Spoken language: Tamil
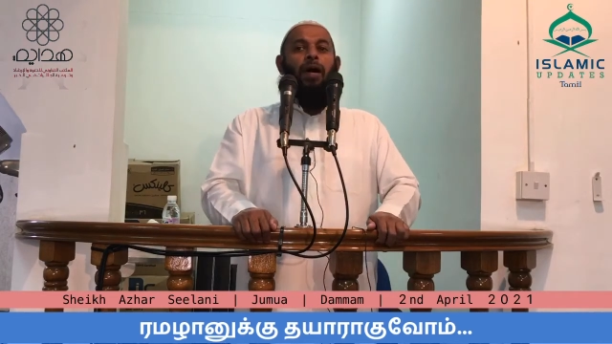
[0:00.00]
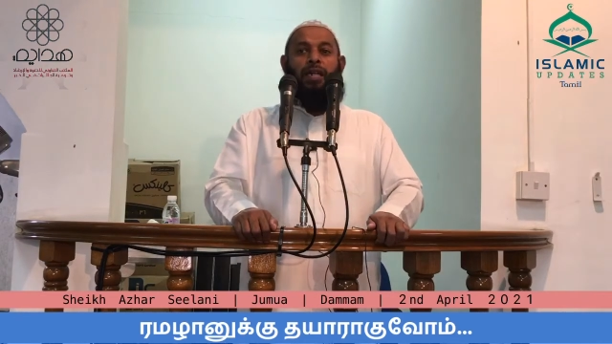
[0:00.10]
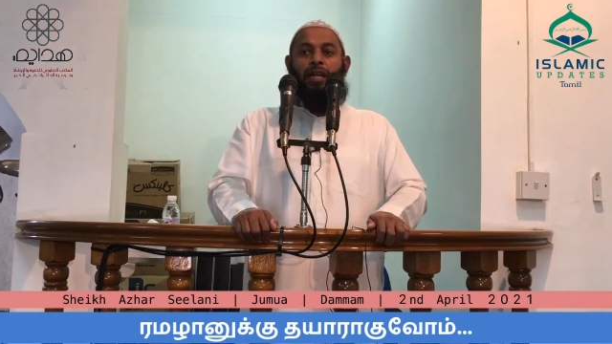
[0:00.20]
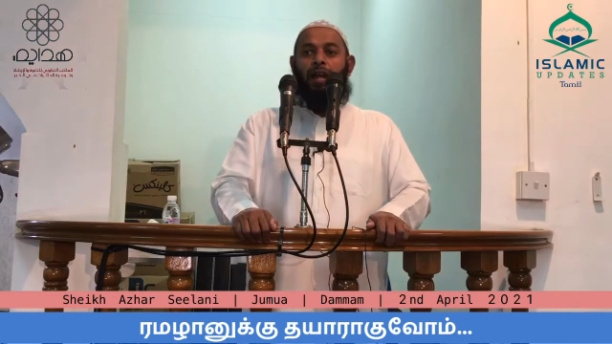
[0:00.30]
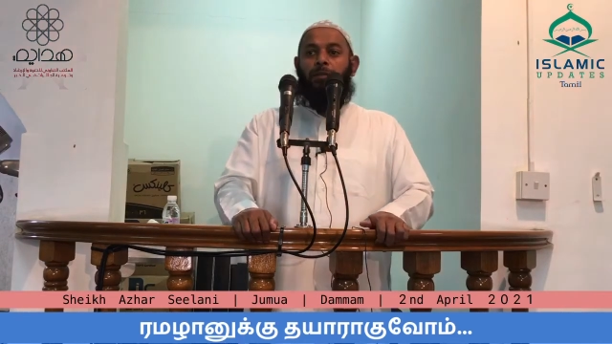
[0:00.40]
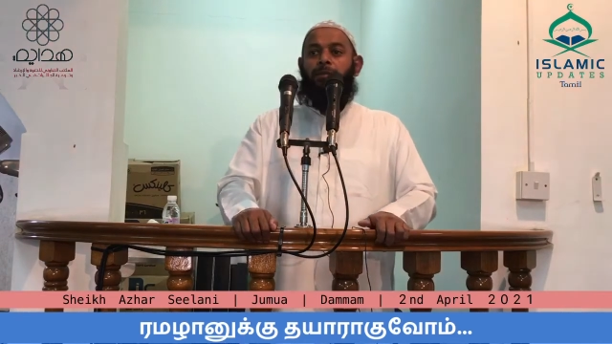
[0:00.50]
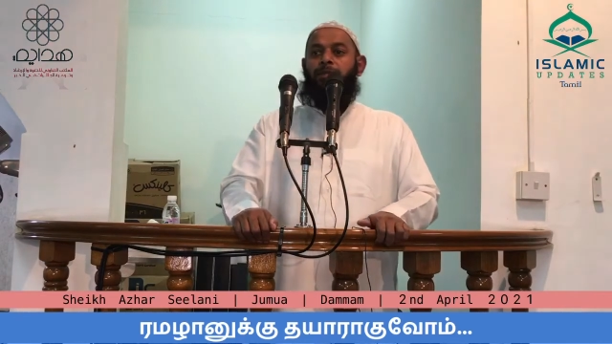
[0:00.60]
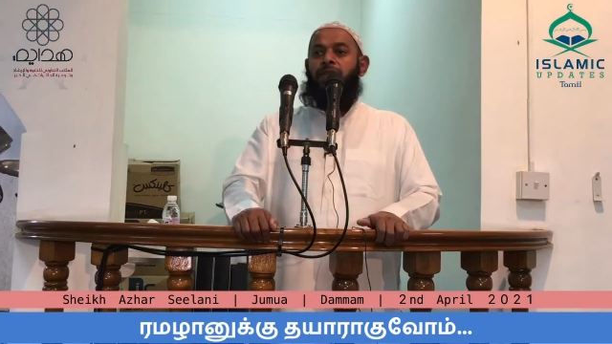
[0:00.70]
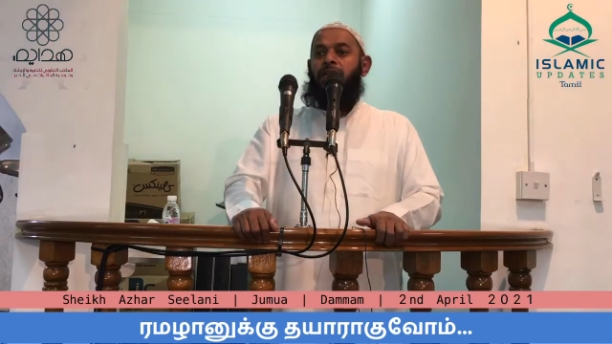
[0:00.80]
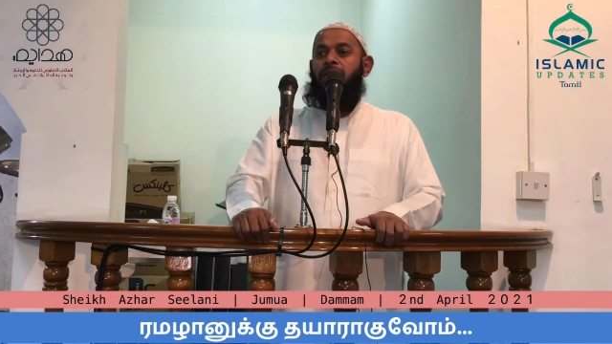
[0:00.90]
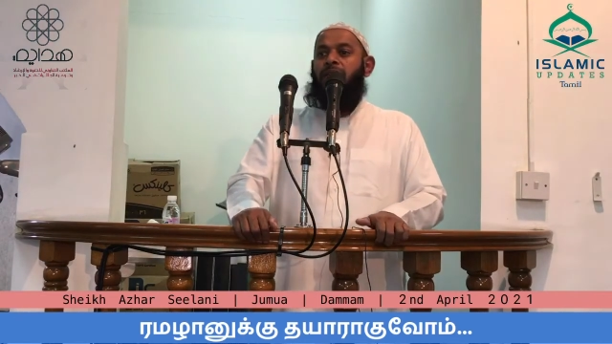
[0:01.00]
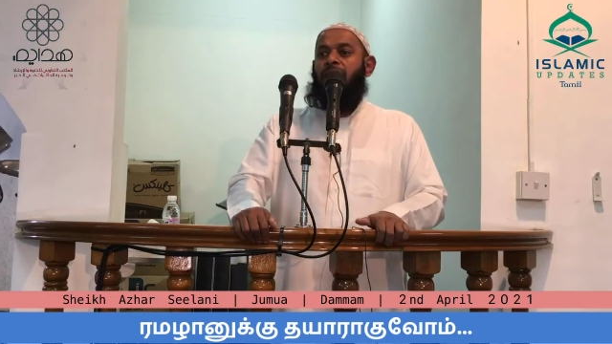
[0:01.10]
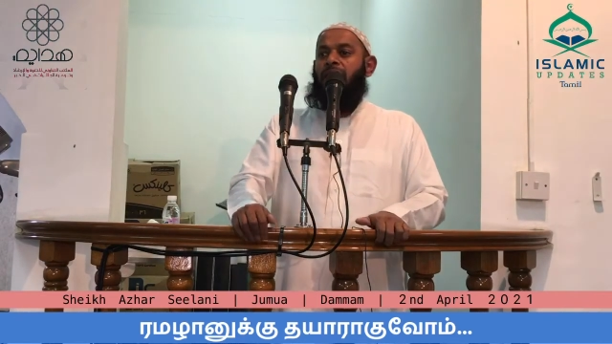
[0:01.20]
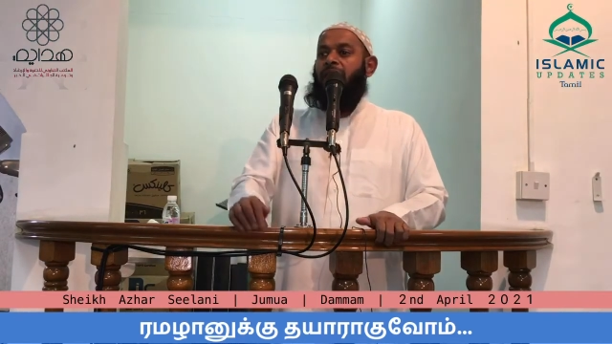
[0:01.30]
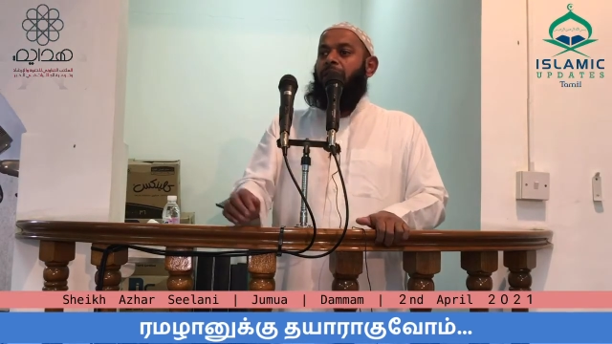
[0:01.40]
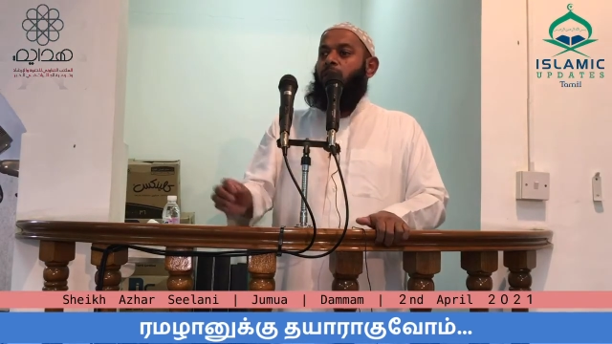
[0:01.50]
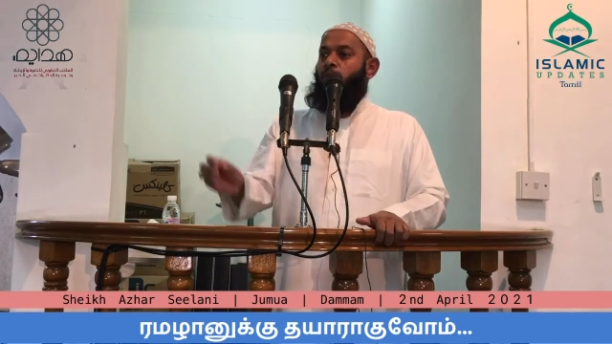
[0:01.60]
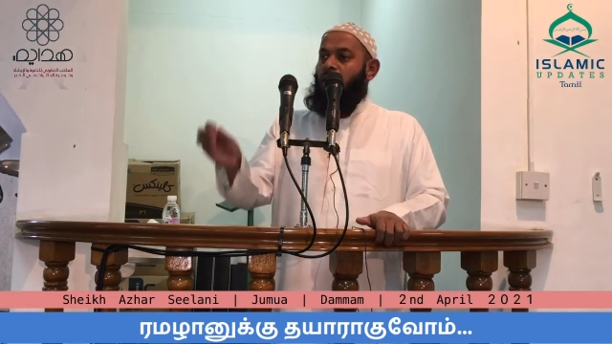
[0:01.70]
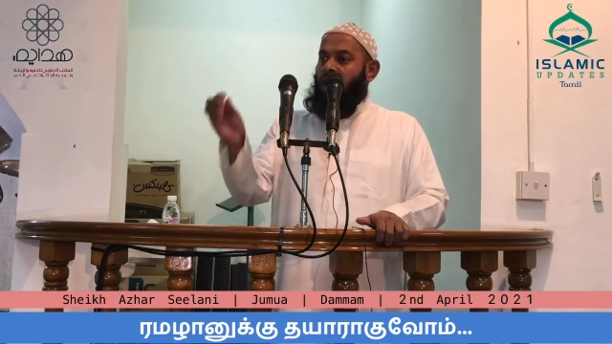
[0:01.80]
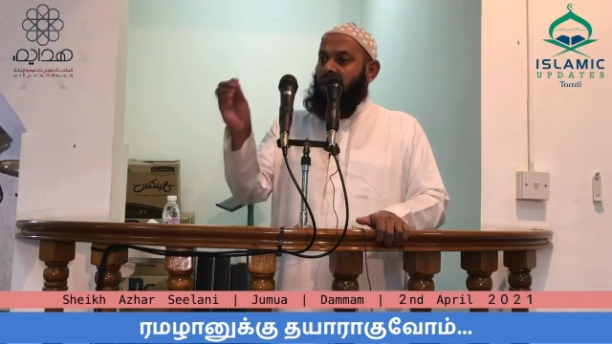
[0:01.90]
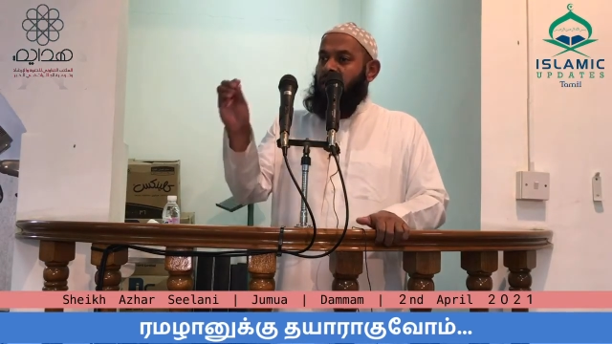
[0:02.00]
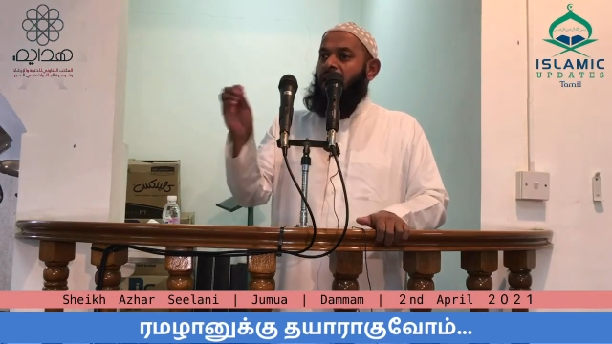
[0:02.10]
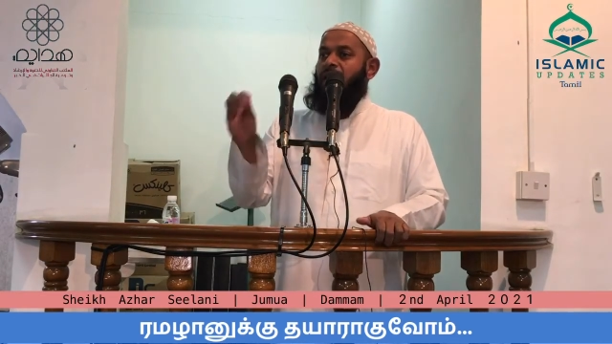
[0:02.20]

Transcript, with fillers: பார்க்கிறான் எனவே நமது உள்ளத்தில்